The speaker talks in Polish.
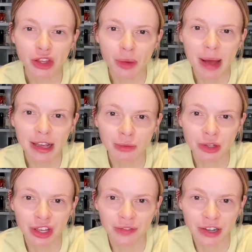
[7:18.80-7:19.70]
E,
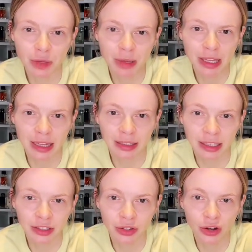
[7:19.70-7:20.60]
podobają mi się Wasze
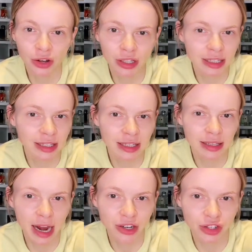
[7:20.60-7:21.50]
pytanka, tylko
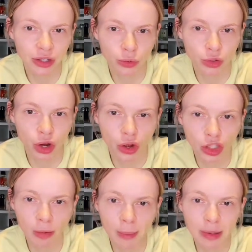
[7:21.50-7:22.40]
jest ich strasznie
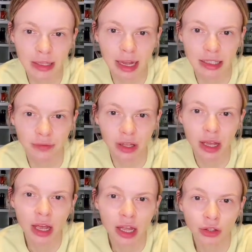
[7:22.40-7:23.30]
dużo. Osoba bez
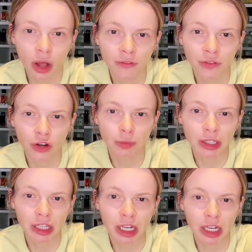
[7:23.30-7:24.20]
nazwy. Tom
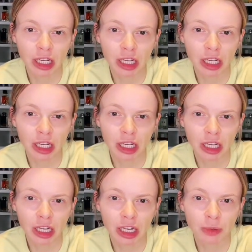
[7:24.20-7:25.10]
Ford
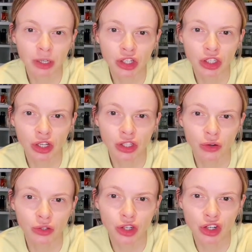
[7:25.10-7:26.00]
Bitter Peach,
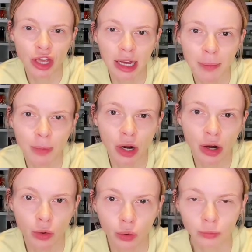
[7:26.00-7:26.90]
co sądzisz?
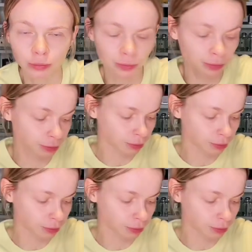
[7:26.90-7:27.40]
Jaka pora roku?